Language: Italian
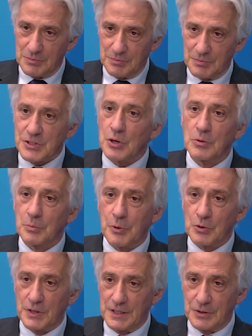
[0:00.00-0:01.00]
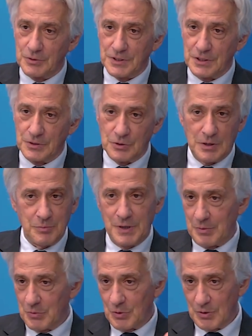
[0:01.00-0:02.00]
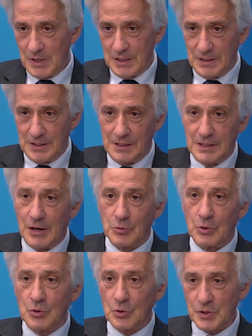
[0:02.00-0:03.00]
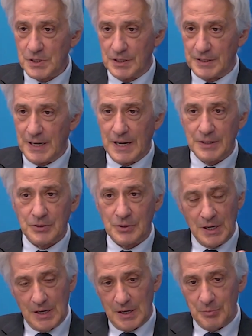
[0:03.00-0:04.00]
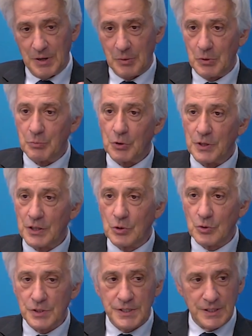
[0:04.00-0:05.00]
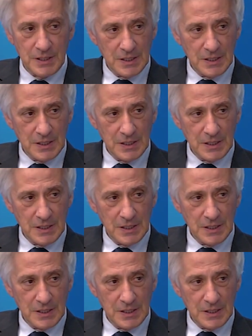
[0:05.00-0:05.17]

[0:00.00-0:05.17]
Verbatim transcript: ma sono pochi i contenitori, abbiamo Lauro Rossi, il teatro, abbiamo il Bonaccorsi,